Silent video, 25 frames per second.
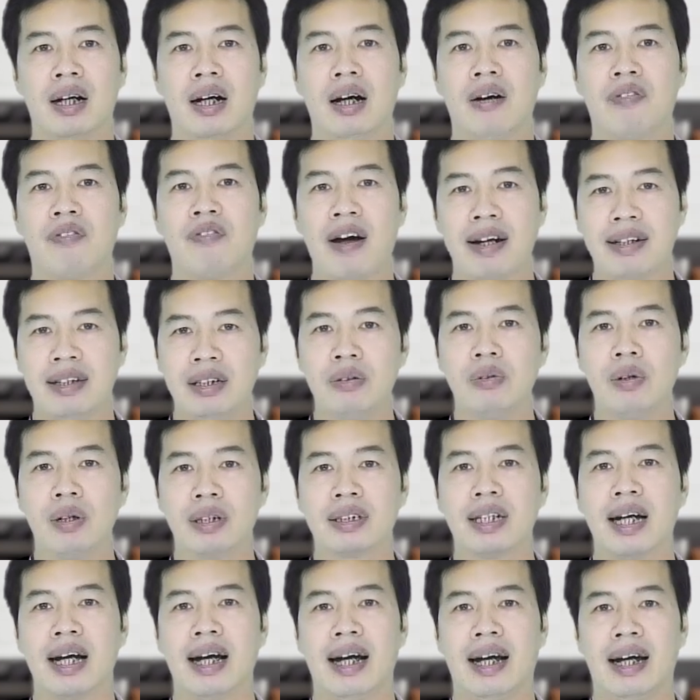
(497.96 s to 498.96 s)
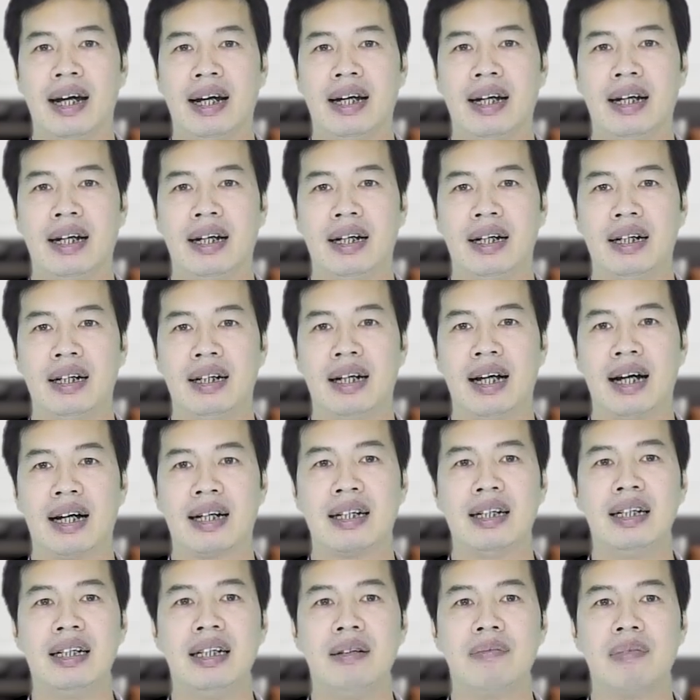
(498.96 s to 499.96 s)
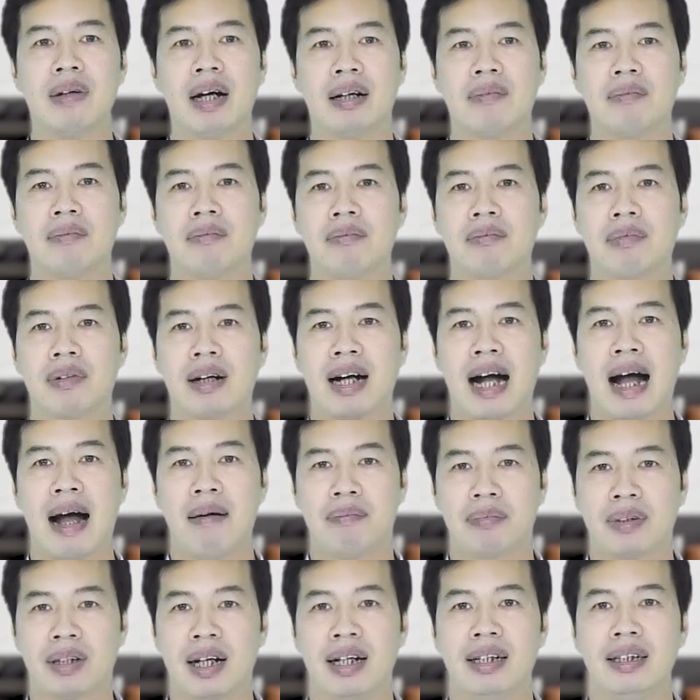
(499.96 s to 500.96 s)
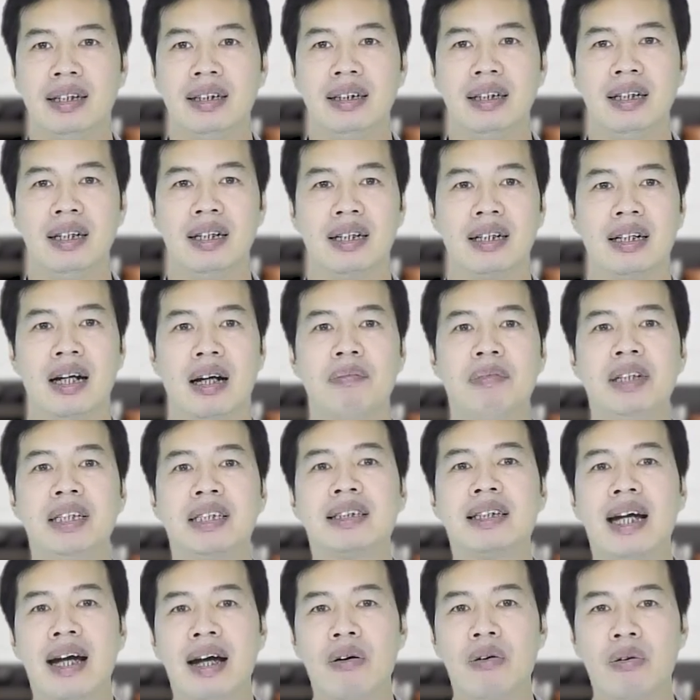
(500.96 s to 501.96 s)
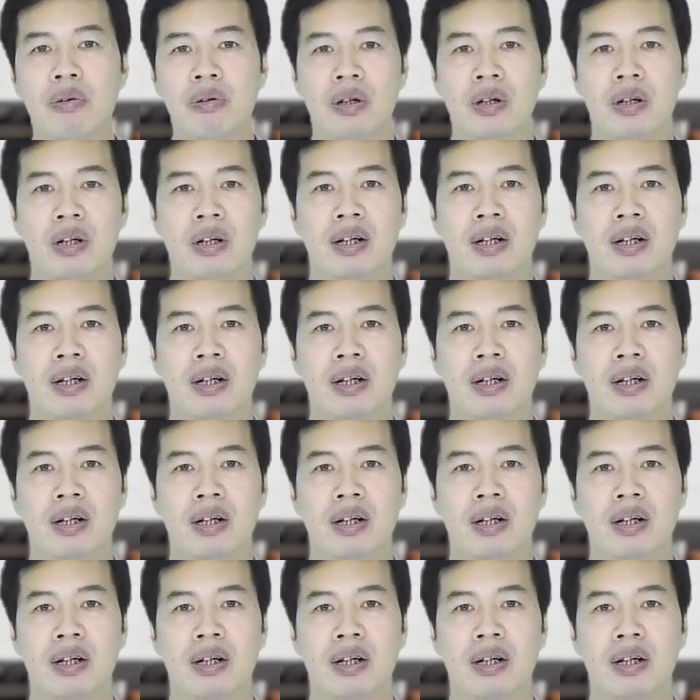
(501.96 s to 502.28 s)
à, phản ứng của trẻ là khi mà cảm thấy là bị trêu